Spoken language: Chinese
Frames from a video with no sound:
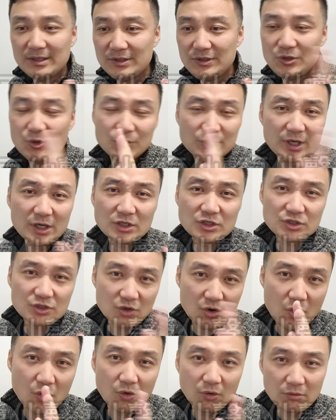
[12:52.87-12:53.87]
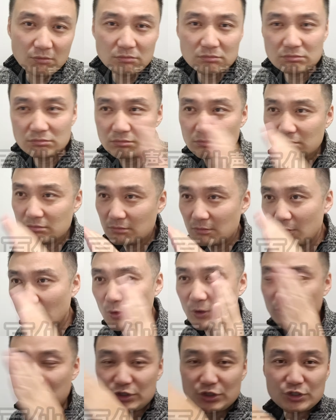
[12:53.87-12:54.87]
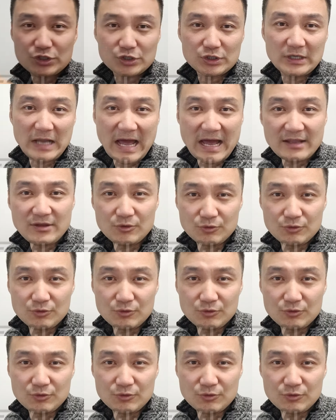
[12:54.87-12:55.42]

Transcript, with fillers: 有些时候会支持蓝，